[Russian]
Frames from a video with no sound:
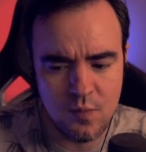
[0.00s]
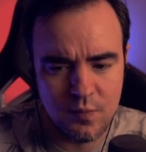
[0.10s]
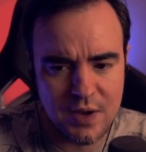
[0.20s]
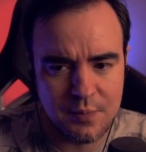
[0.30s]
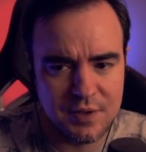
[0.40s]

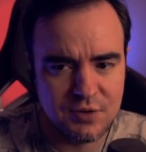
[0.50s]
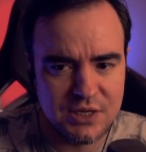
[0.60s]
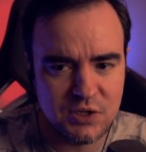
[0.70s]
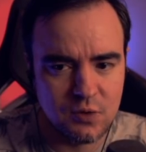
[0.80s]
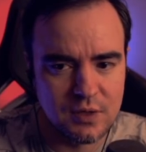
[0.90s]
как первая
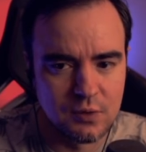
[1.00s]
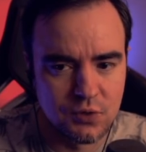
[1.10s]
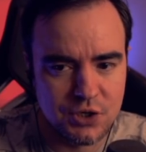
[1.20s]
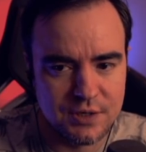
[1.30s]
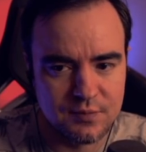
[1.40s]
часть, только
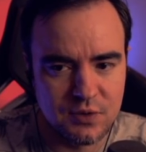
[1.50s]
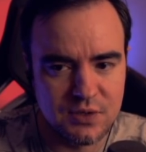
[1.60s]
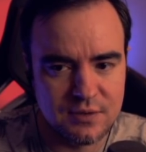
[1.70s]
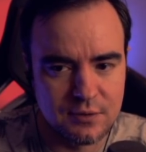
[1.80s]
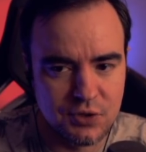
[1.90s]
лучше. То
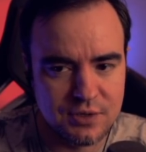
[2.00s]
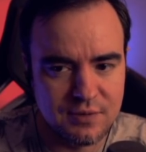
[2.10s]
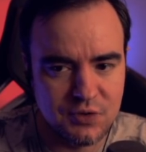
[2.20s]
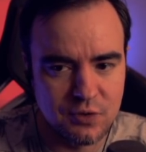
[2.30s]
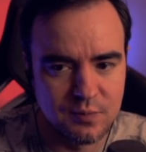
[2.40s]
есть лучше
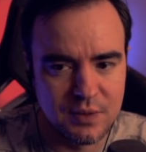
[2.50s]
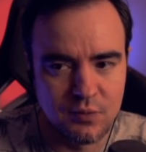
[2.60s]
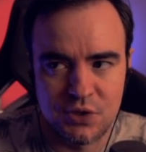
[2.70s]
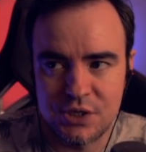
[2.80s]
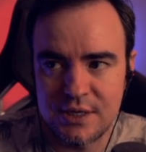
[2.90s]
во всем по
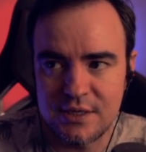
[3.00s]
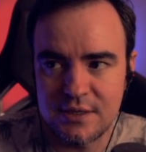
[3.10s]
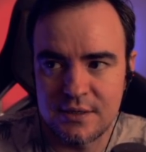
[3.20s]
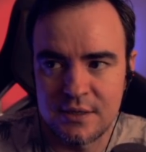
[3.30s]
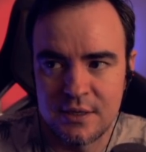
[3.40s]
большей
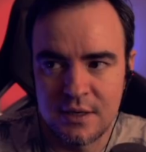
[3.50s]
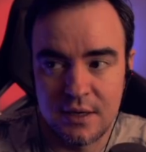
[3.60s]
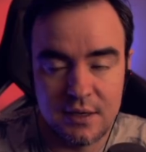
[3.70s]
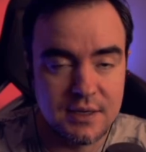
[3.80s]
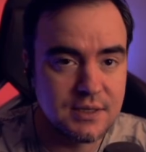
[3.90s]
части.
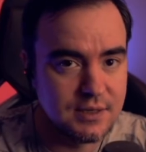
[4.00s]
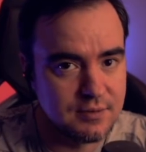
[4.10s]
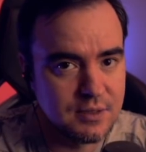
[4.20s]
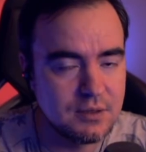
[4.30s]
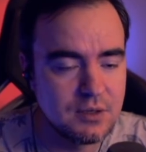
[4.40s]
Она
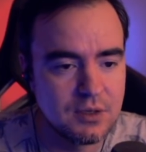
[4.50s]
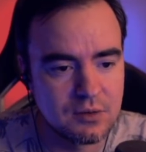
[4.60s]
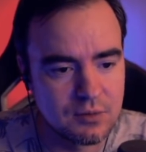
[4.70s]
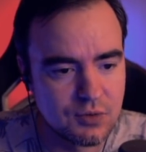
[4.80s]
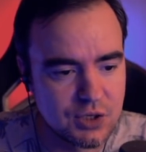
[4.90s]
красивее,
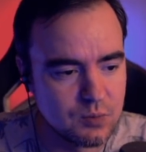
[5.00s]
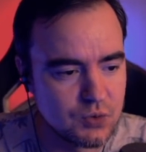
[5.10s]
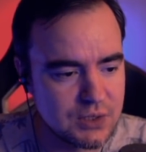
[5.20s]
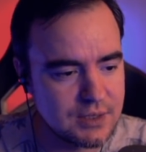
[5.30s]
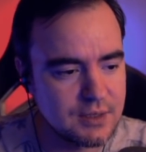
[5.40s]
тут лучше
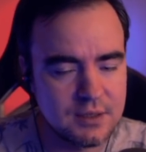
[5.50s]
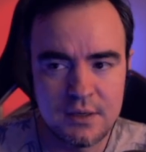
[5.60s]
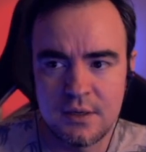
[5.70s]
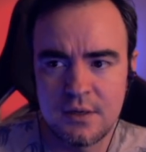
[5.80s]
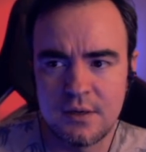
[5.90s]
музыка,
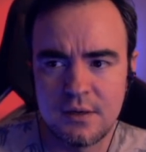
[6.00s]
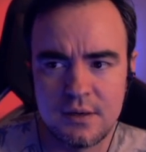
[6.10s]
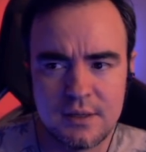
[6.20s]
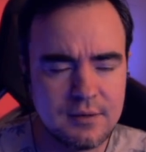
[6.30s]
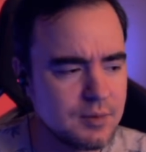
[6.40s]

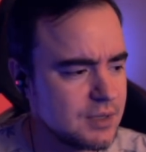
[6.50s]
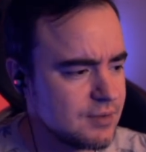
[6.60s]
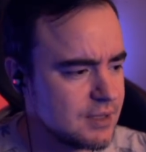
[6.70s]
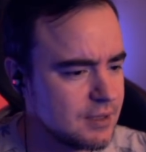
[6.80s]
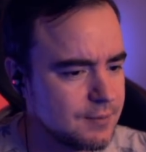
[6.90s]
да и вообще
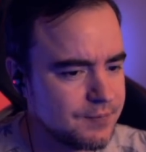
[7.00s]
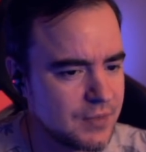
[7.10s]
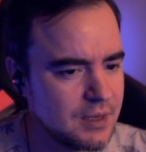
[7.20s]
в целом.